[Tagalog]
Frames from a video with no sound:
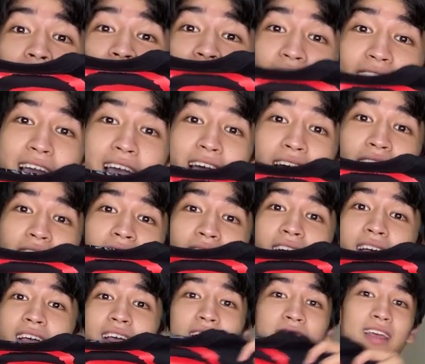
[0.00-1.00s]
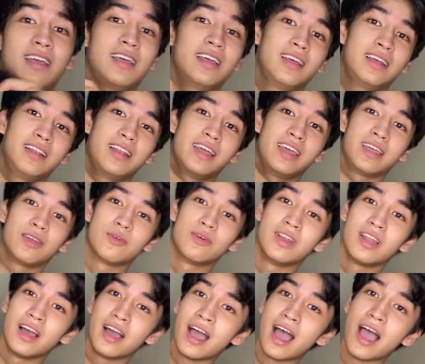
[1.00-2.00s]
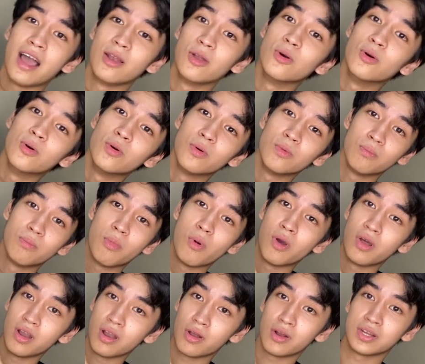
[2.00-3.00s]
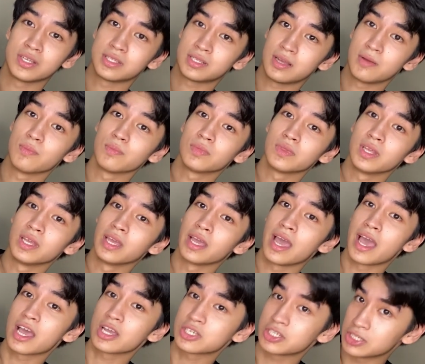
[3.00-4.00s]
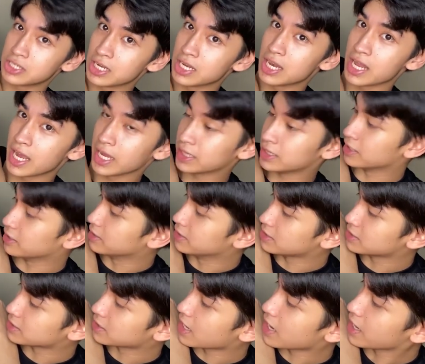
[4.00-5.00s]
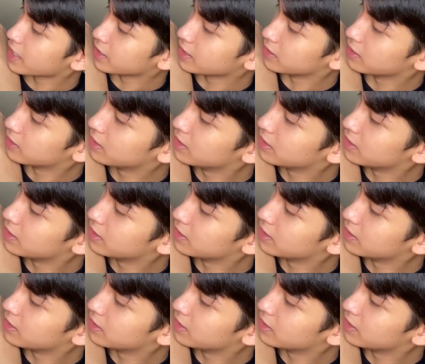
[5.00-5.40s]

niya. Like walang halong bola or something. I actually like the design